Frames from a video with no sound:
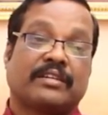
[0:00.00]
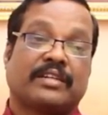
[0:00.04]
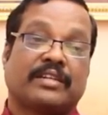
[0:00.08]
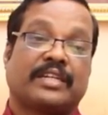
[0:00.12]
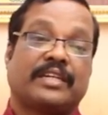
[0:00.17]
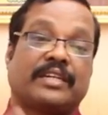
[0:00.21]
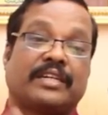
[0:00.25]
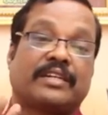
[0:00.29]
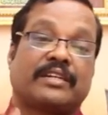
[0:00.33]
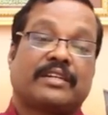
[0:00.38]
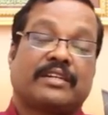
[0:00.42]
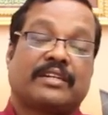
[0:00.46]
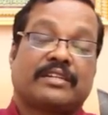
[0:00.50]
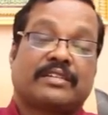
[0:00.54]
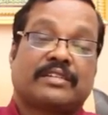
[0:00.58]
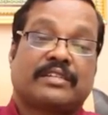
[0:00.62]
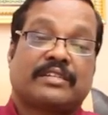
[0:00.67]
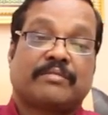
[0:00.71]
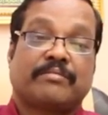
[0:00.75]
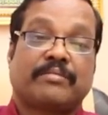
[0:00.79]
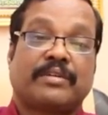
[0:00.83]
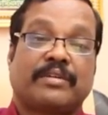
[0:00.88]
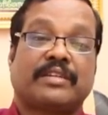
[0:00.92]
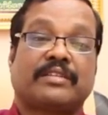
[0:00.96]
நிறைய
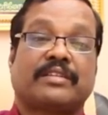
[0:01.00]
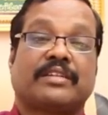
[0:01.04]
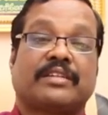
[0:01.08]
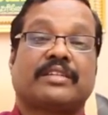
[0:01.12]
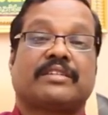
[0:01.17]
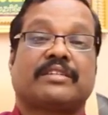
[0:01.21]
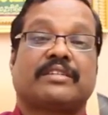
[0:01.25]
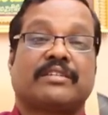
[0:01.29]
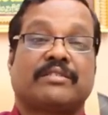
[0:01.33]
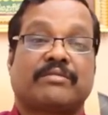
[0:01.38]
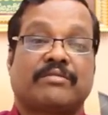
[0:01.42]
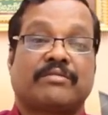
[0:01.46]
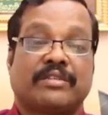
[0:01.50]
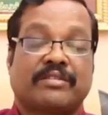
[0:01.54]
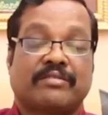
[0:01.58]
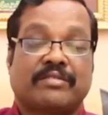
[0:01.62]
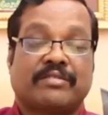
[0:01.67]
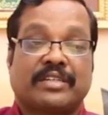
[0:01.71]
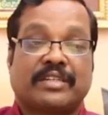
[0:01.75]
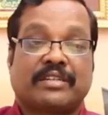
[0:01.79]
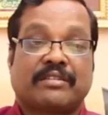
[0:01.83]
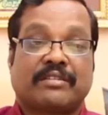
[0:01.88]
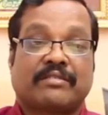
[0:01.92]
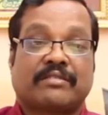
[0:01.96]
சம்பார்த்தனை
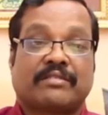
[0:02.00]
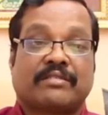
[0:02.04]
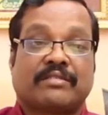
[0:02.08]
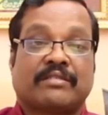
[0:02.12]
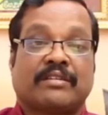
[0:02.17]
செய்யக்கூடியவர்கள்